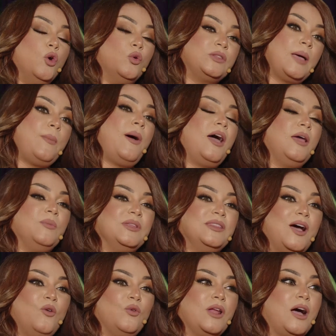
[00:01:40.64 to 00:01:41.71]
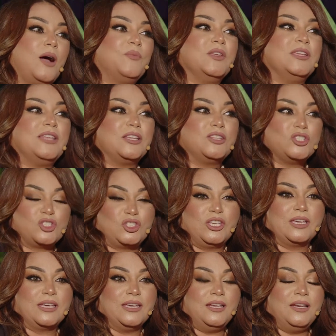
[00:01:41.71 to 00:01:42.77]
وطبعا بدورها بتقدر
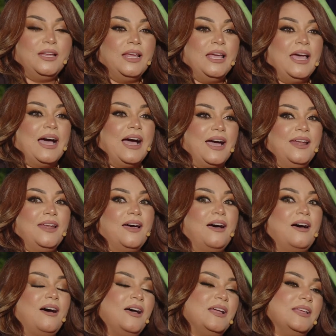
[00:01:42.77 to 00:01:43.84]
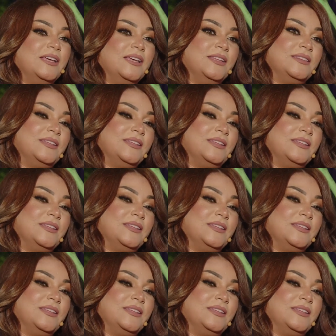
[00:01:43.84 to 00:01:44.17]
تشتغل على آه،